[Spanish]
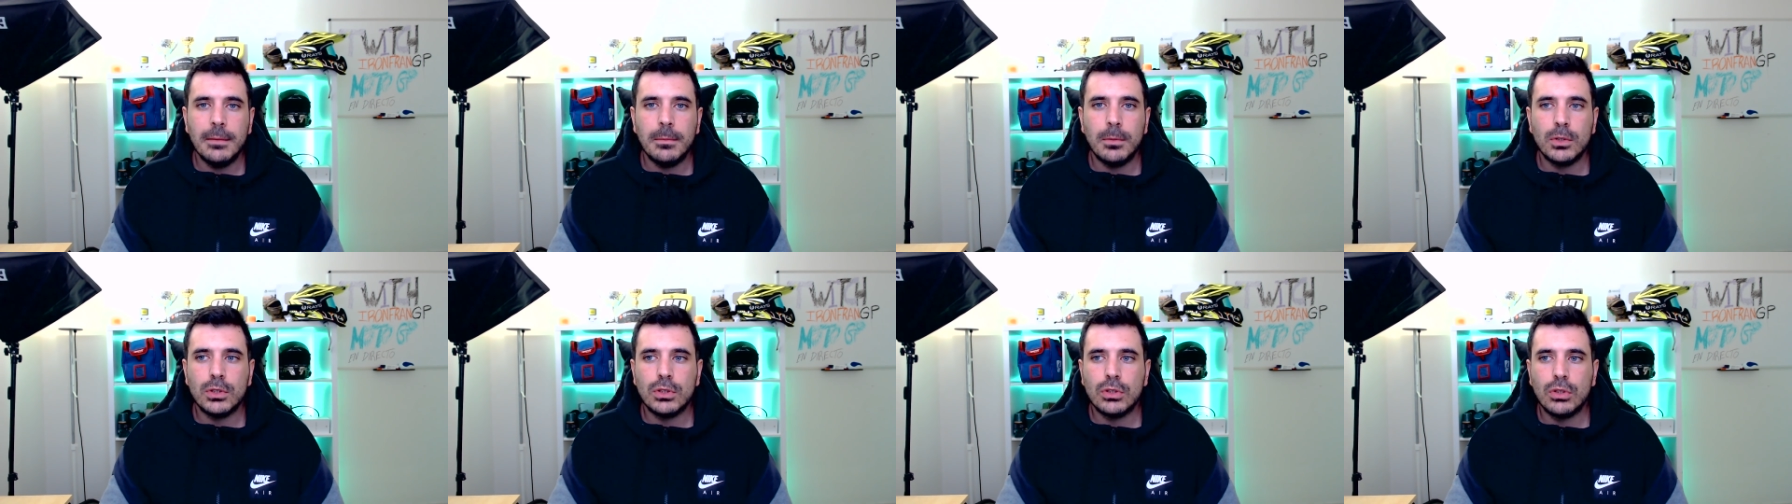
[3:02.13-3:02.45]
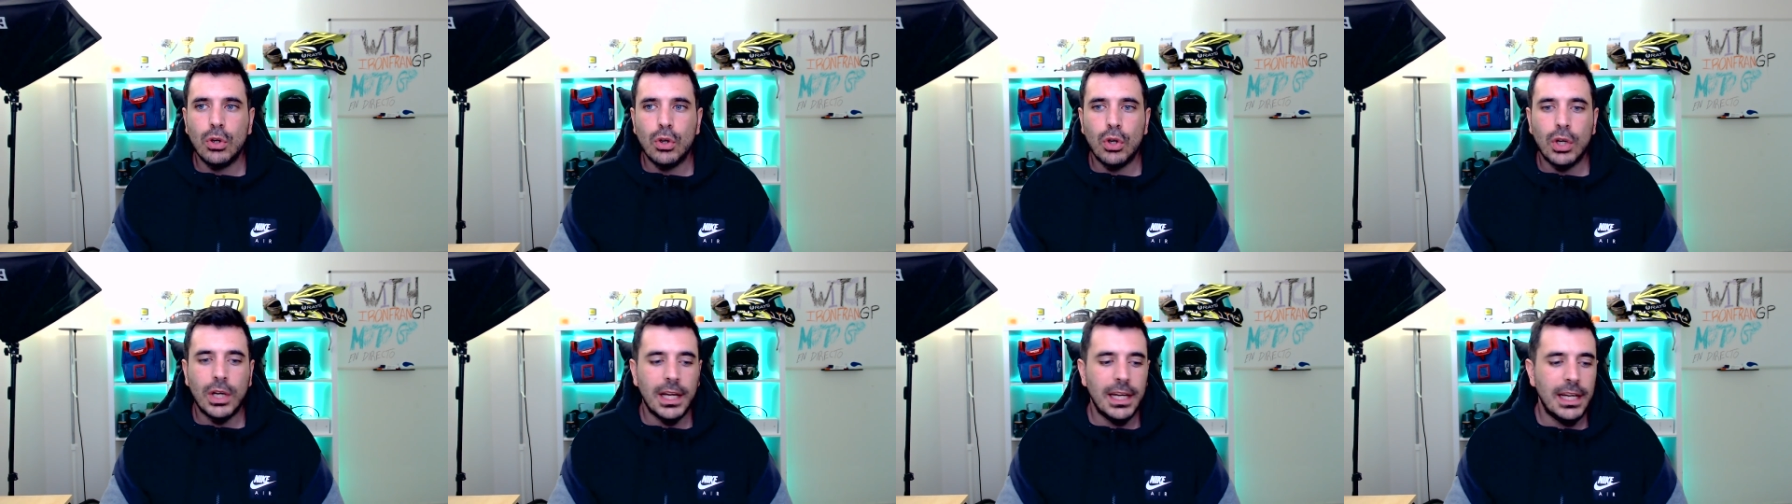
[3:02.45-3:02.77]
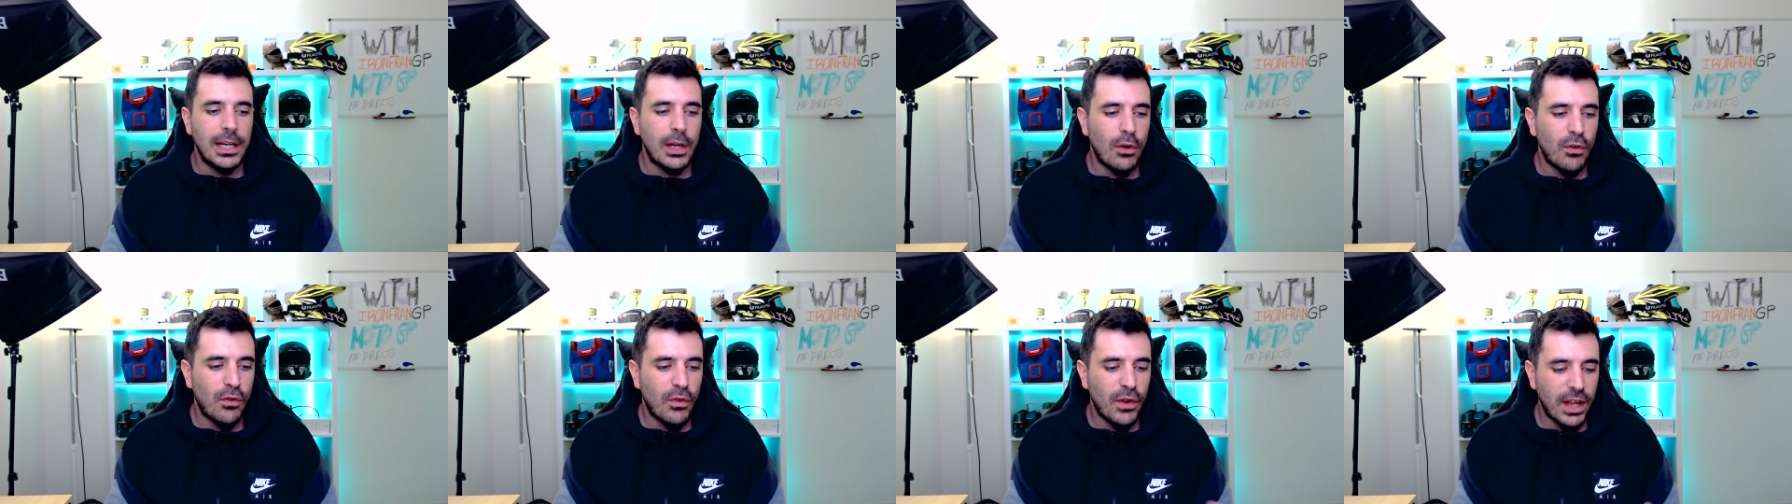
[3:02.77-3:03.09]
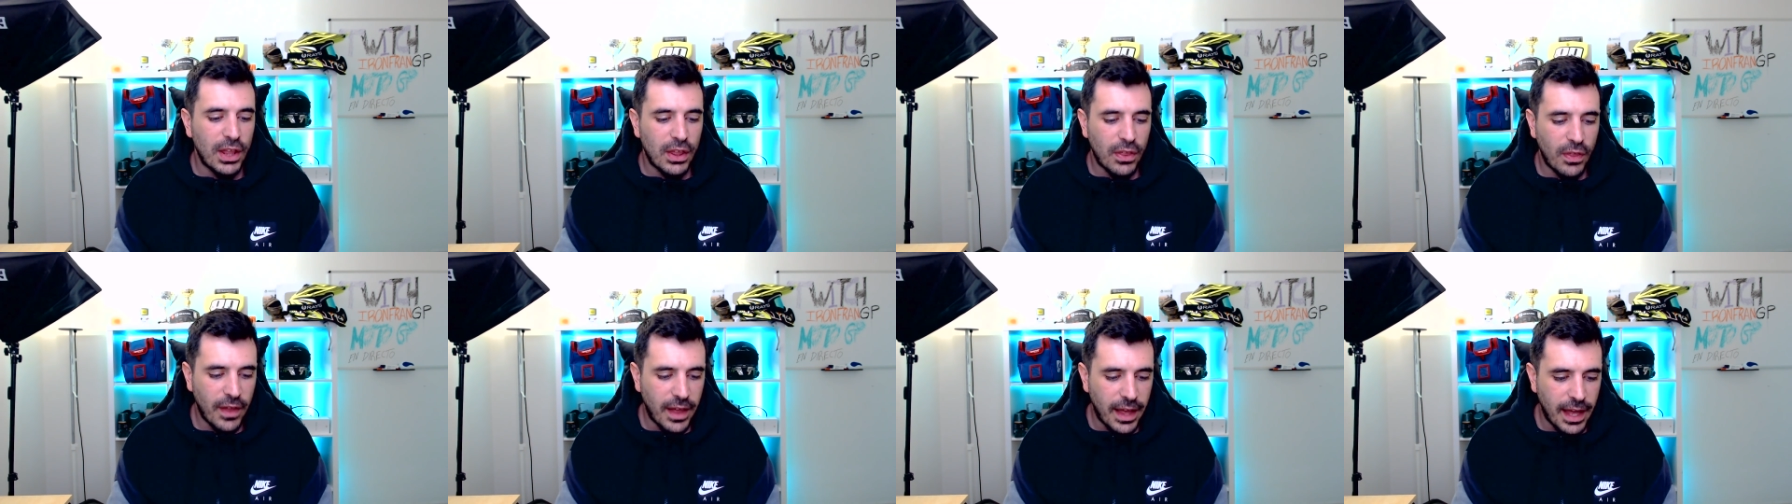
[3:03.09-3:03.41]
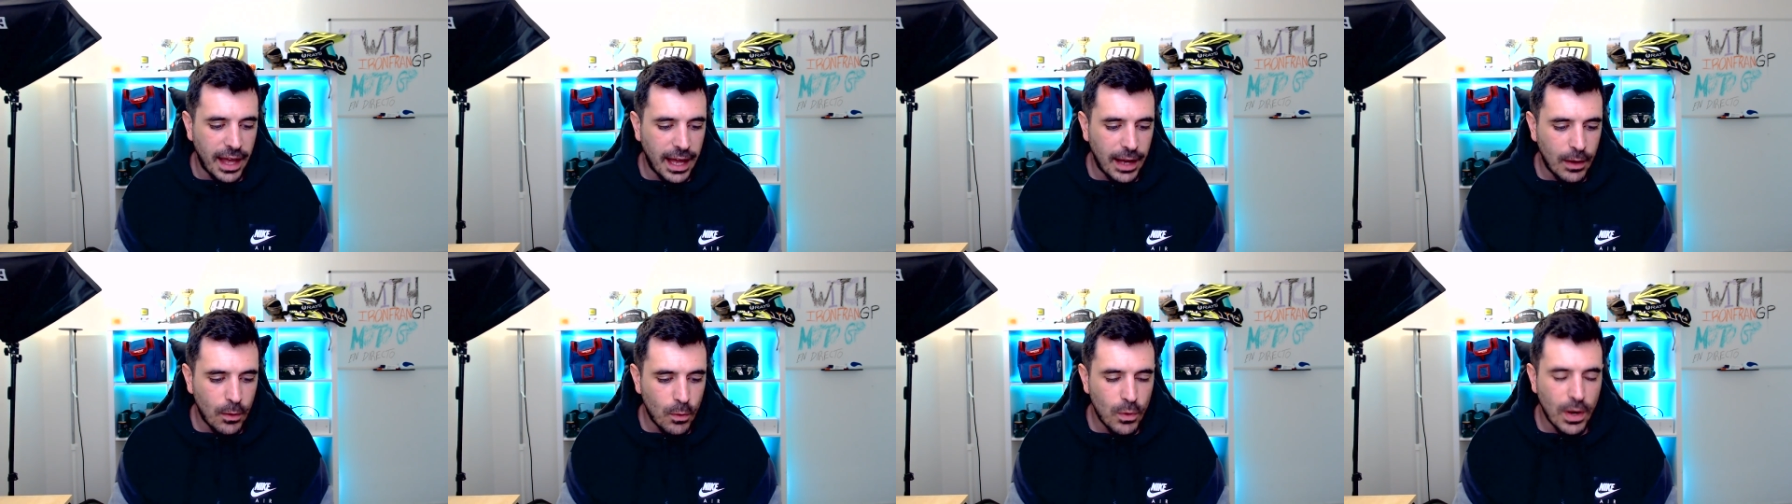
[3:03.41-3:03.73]
pues coge y le
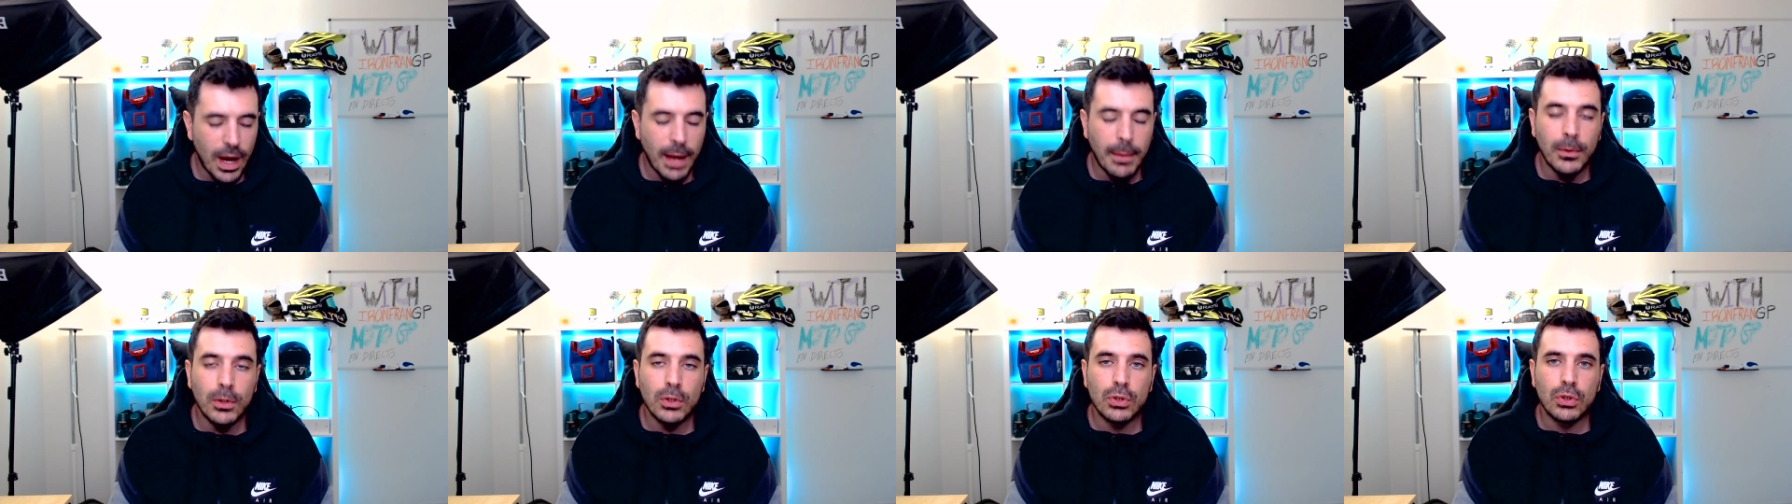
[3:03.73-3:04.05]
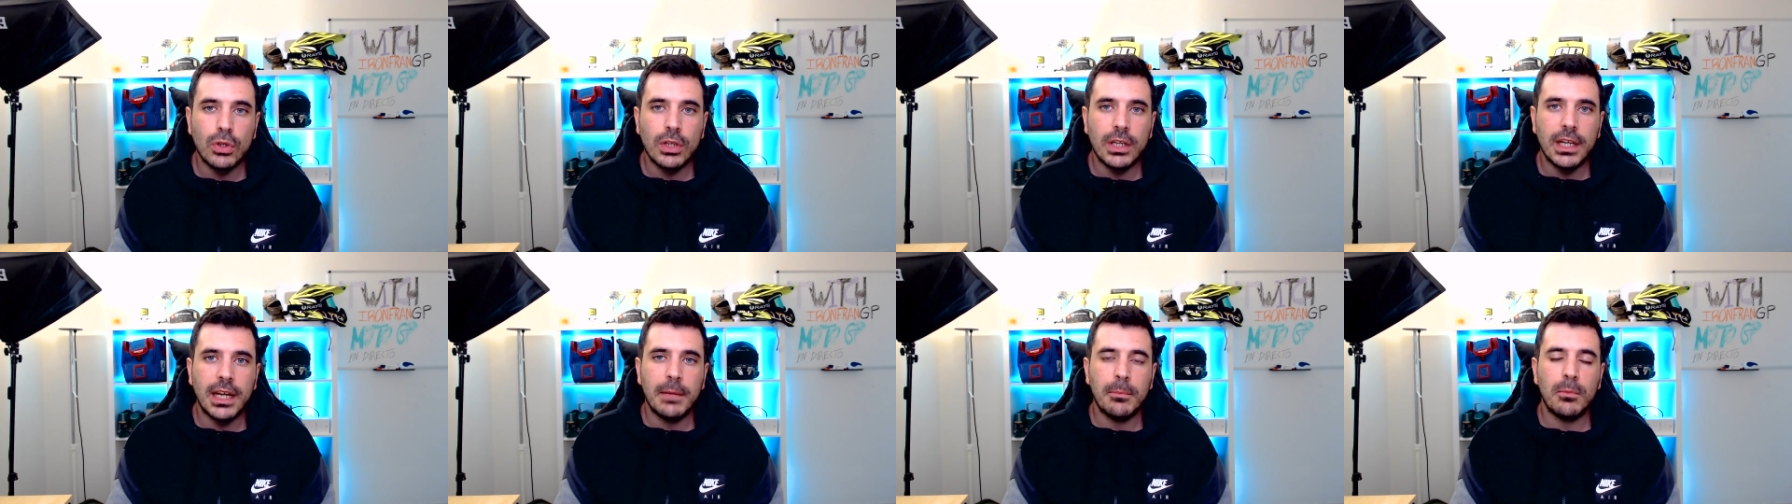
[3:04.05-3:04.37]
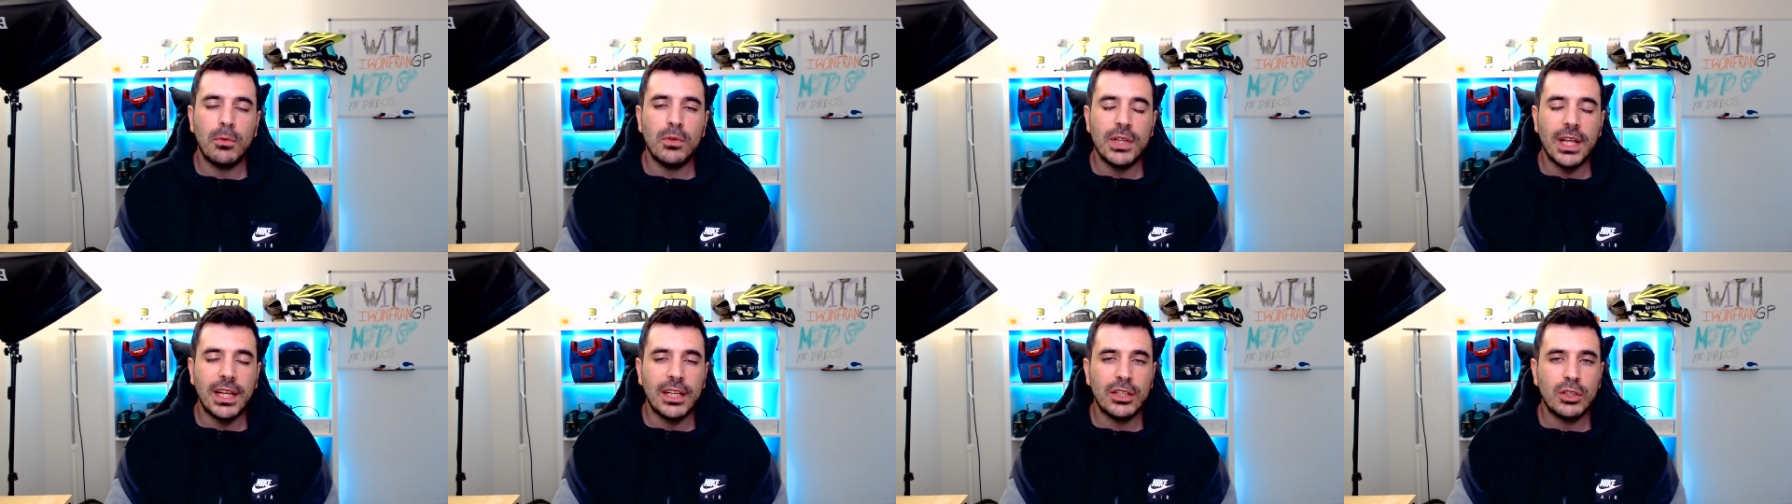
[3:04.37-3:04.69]
ofrece una moto en el Mundial de